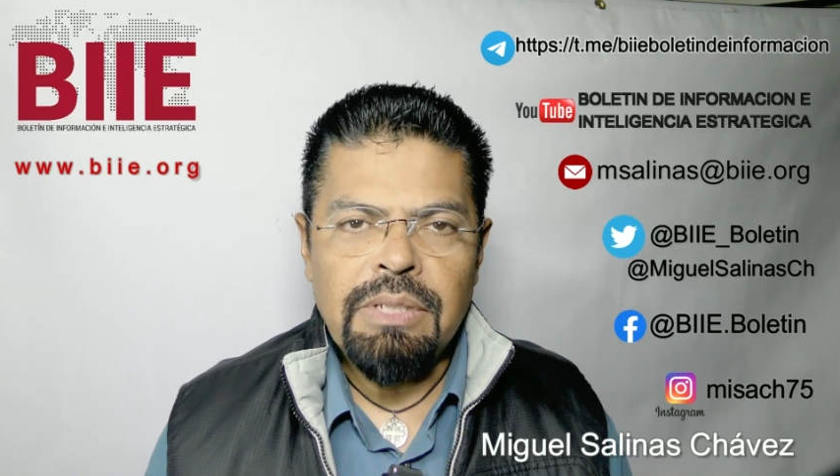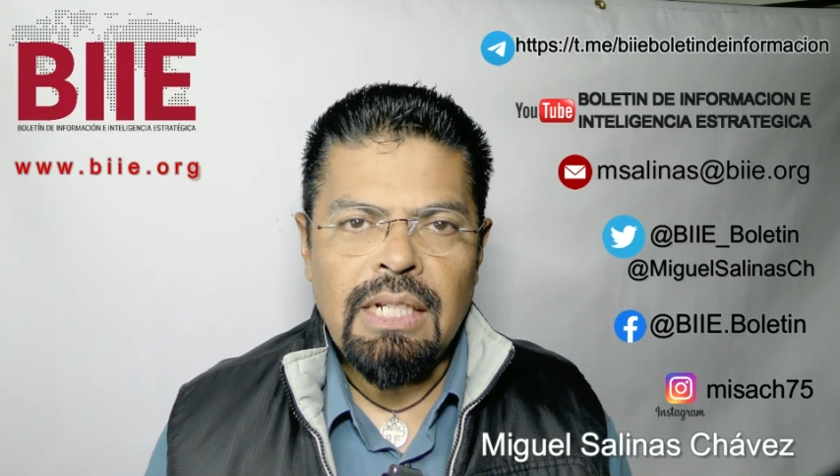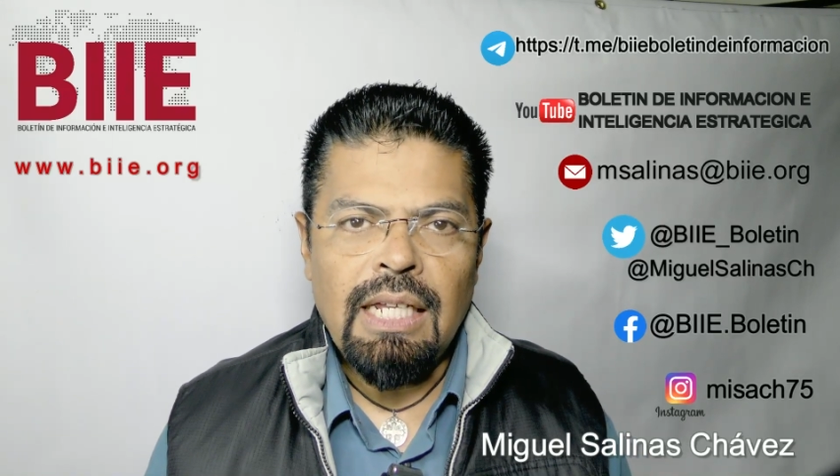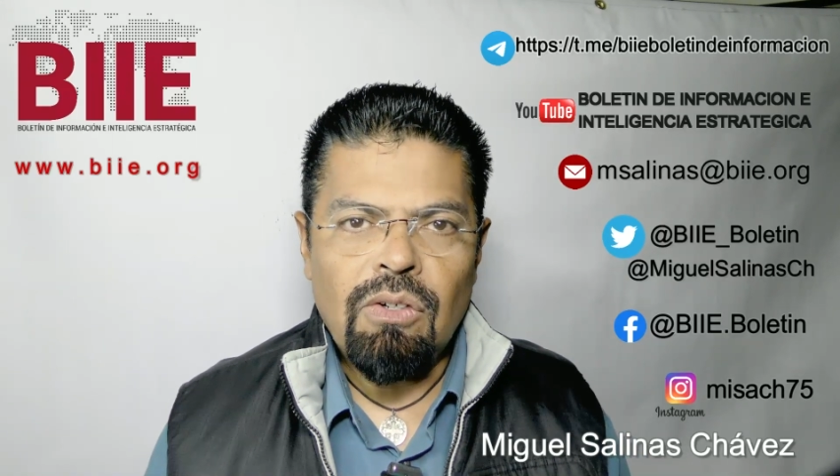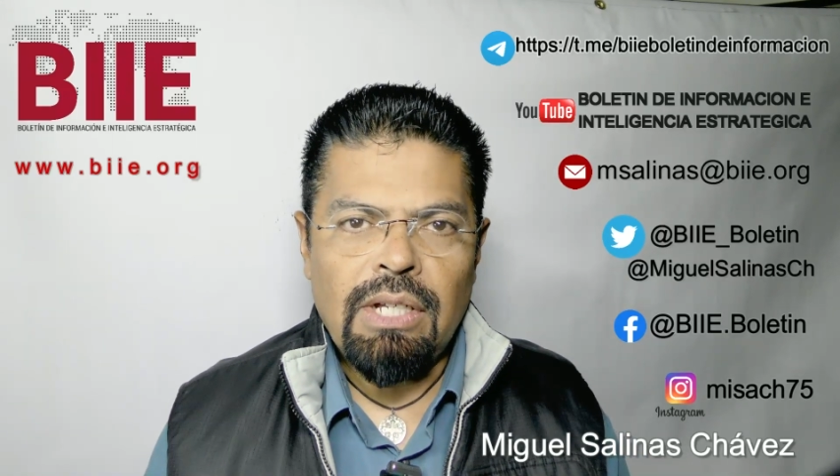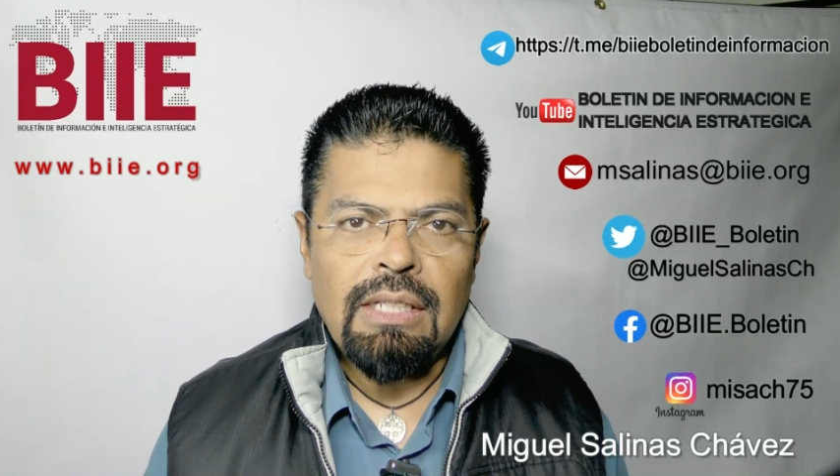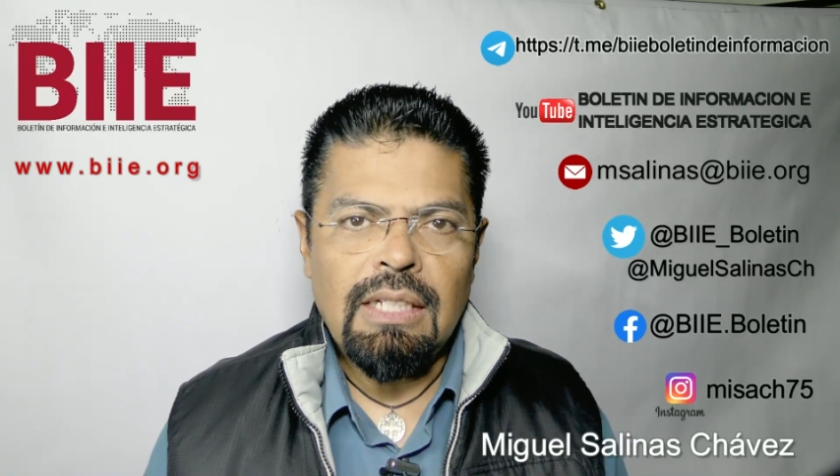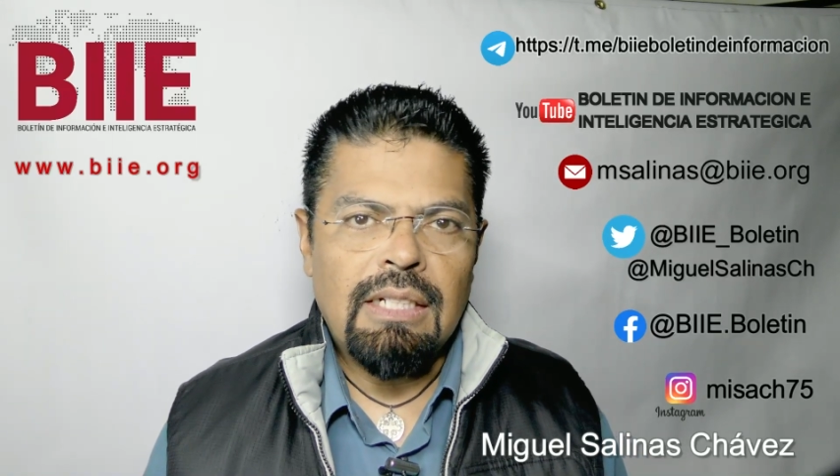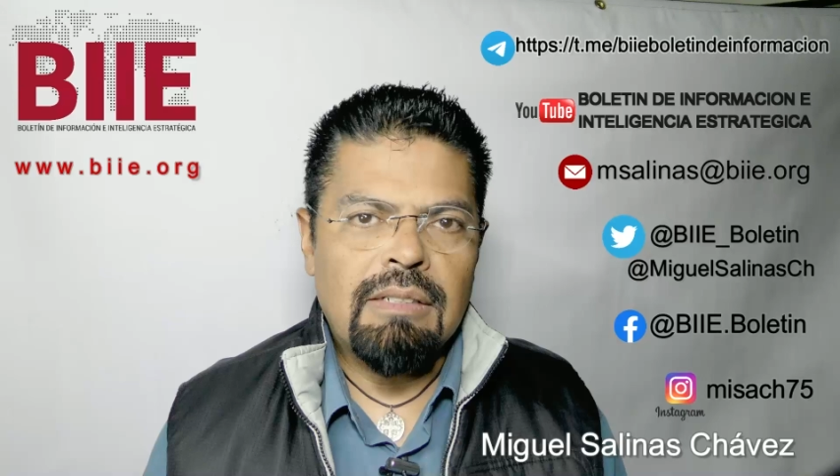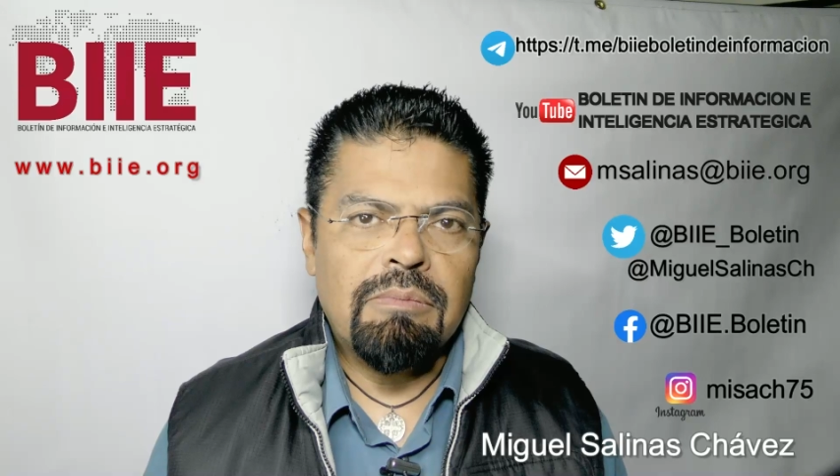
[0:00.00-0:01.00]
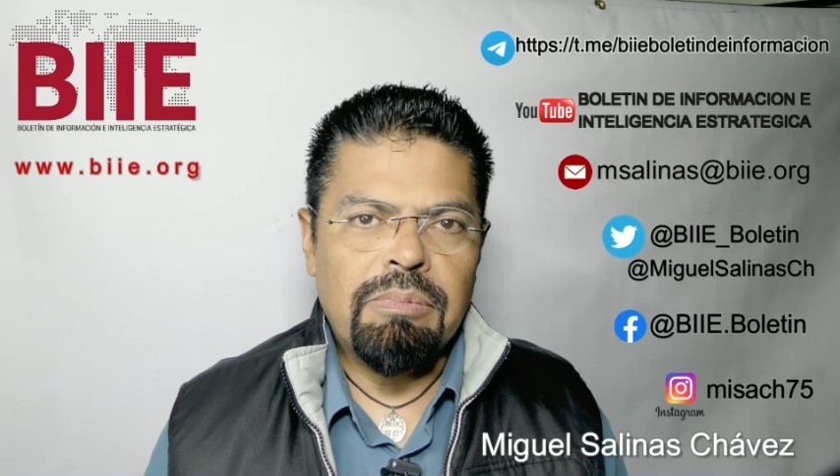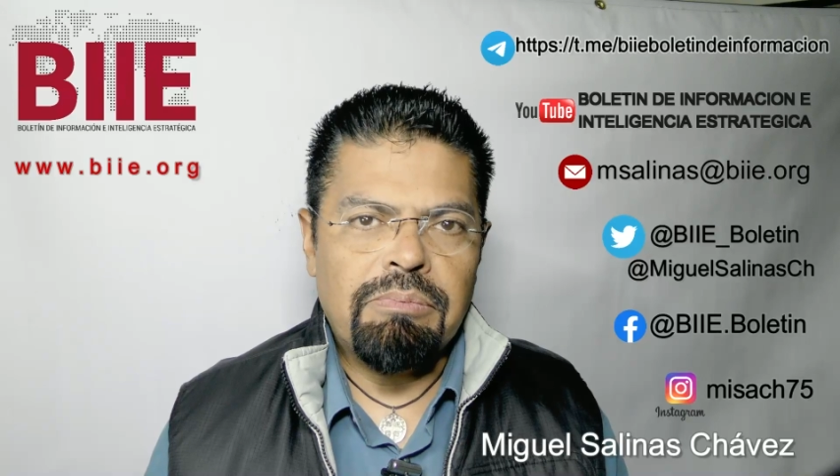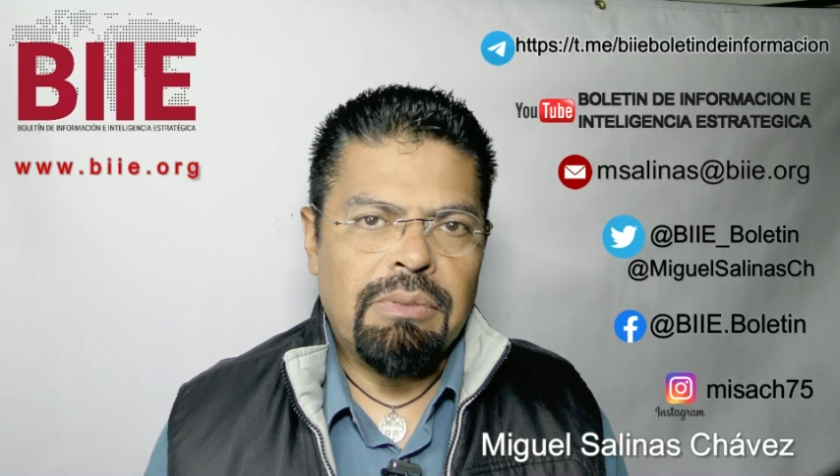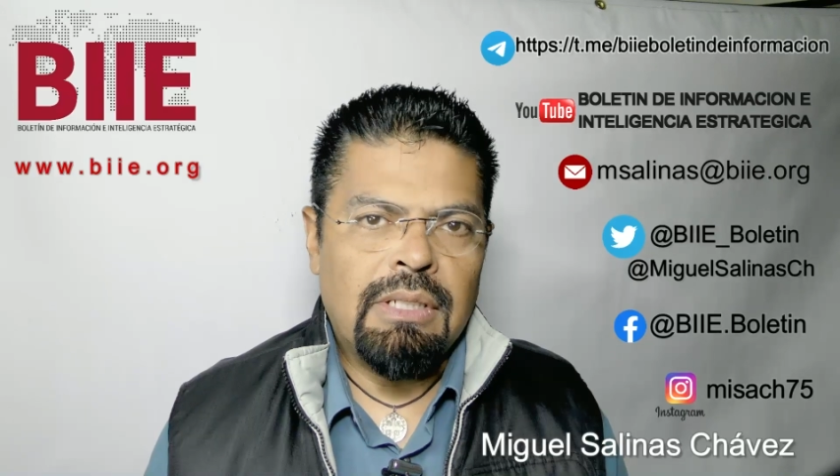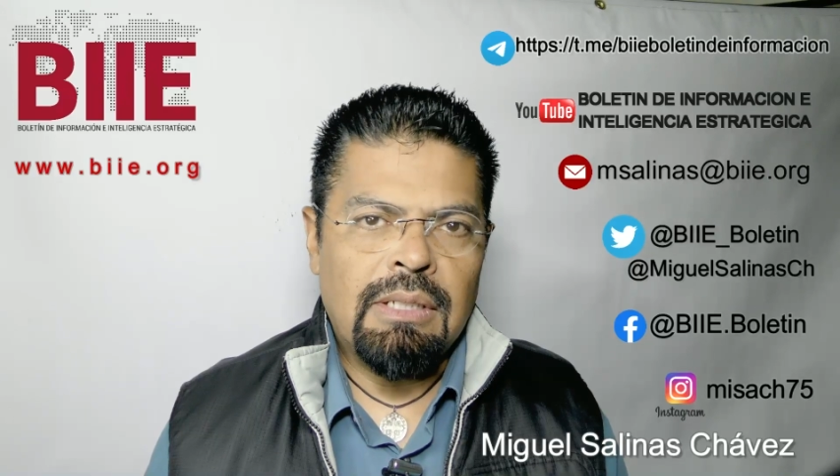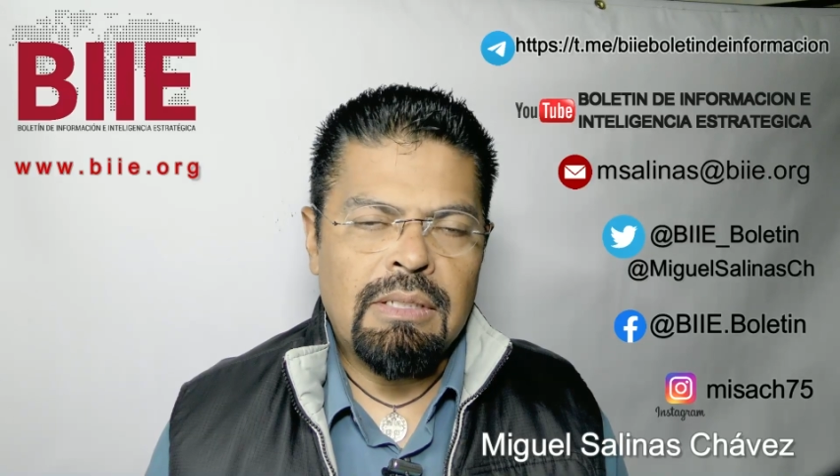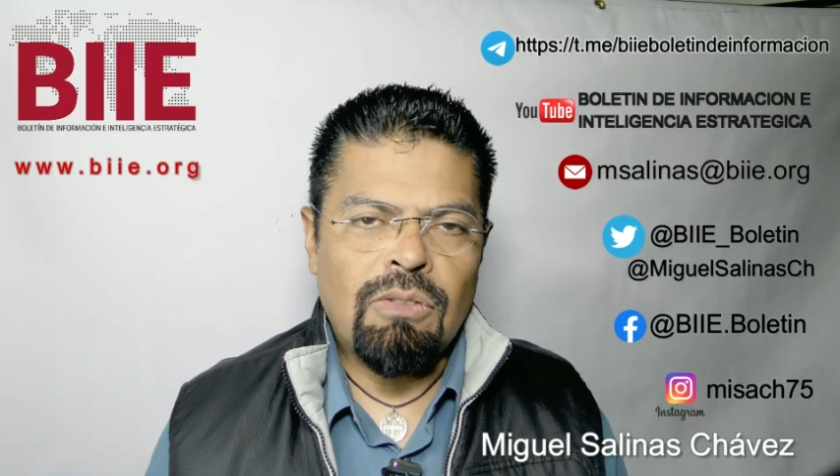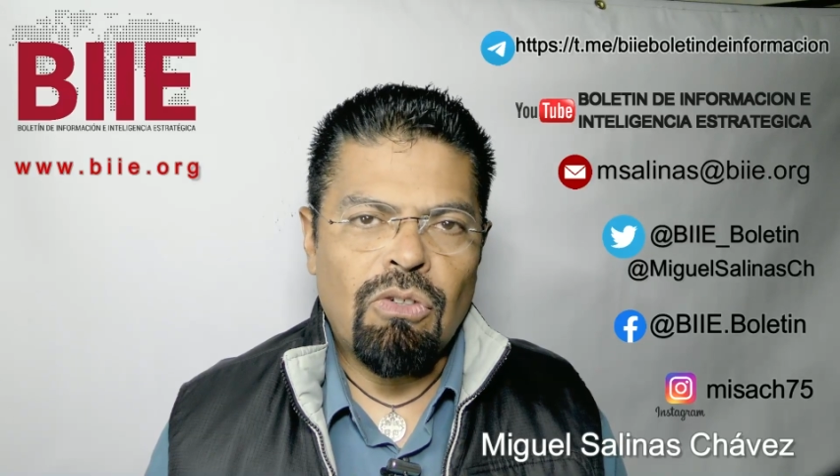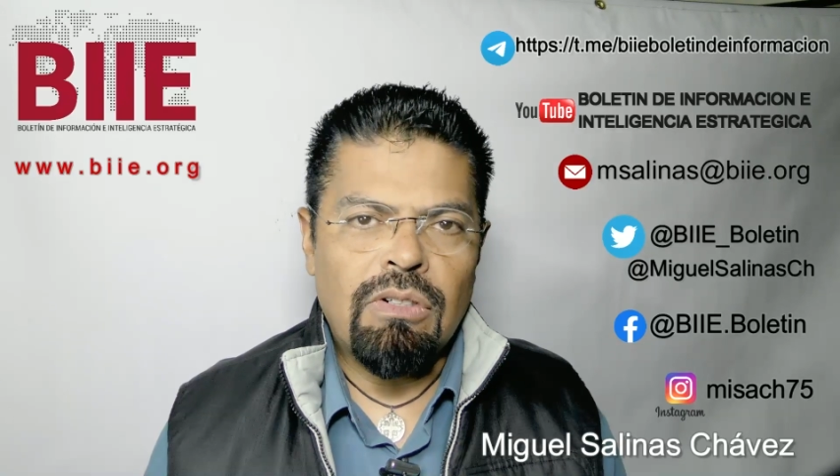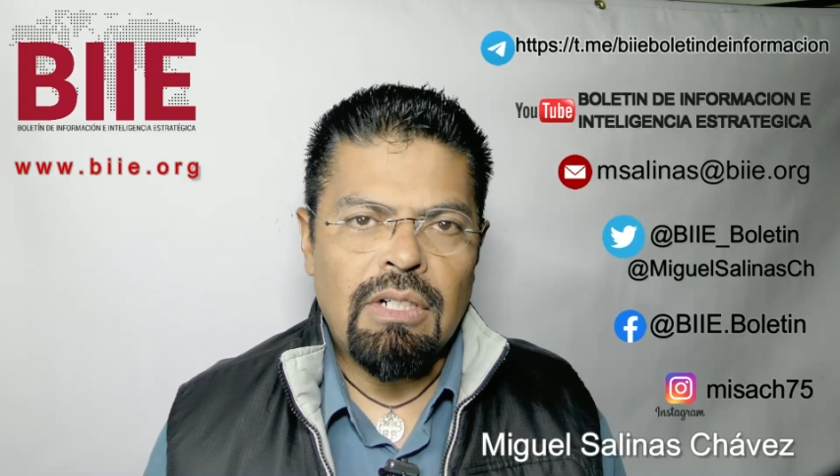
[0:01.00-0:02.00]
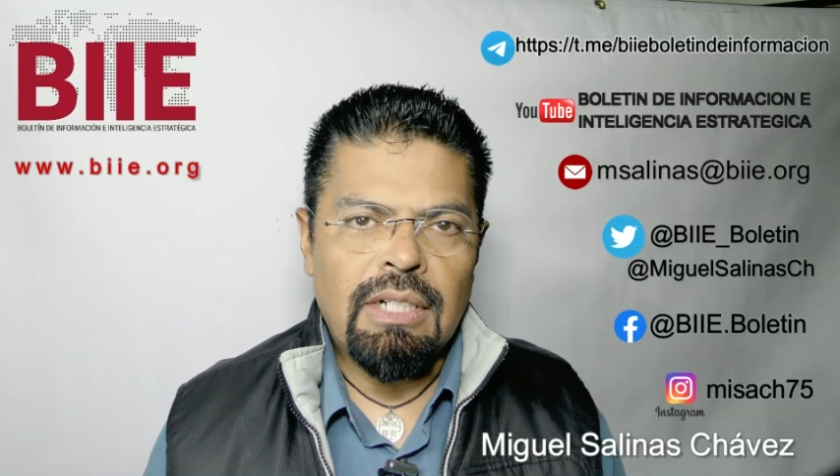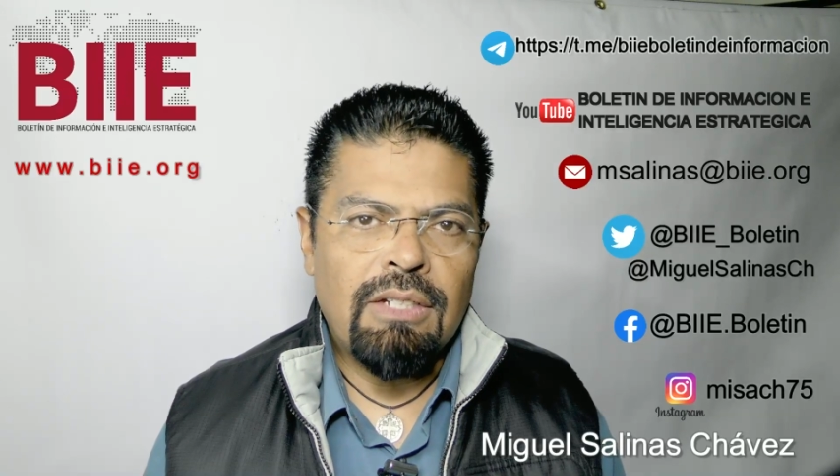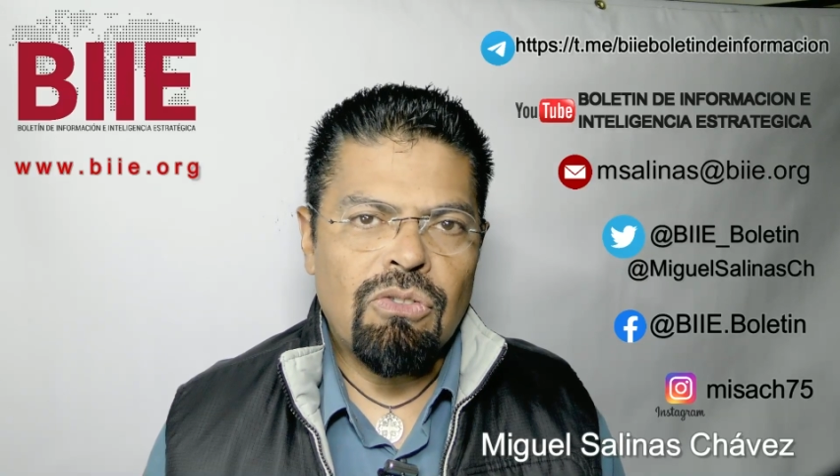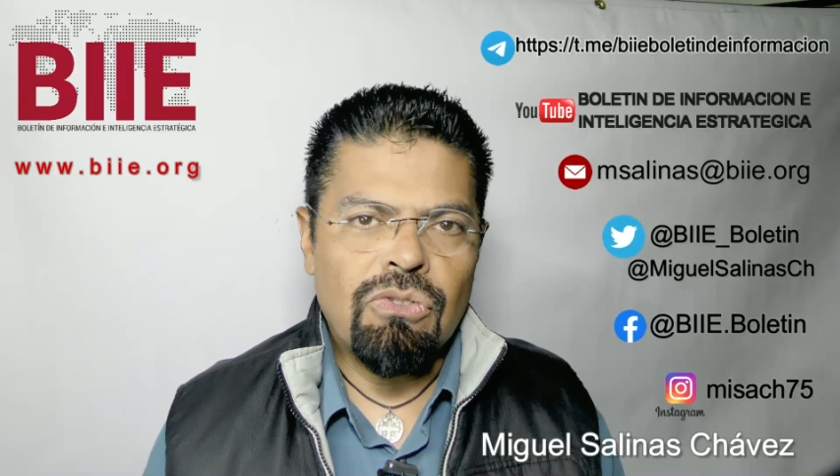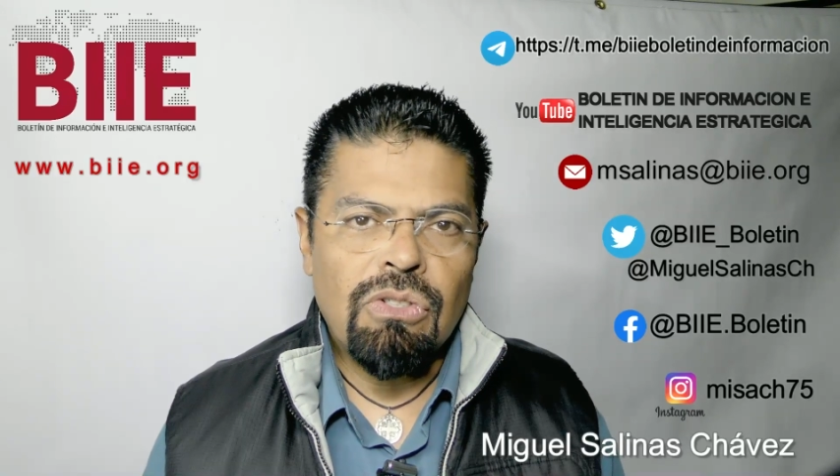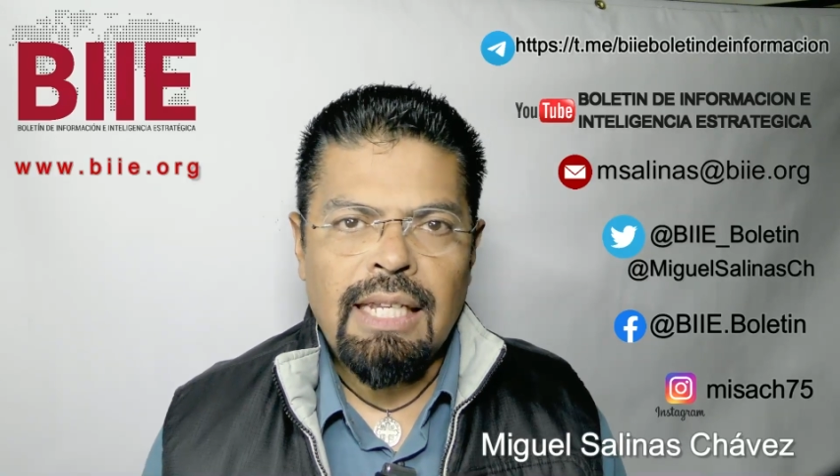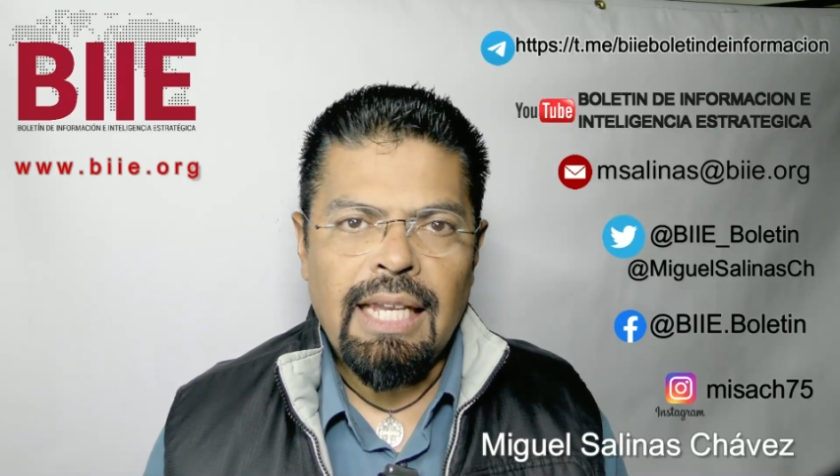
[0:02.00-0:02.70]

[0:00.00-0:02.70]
dinero que tienen y son esos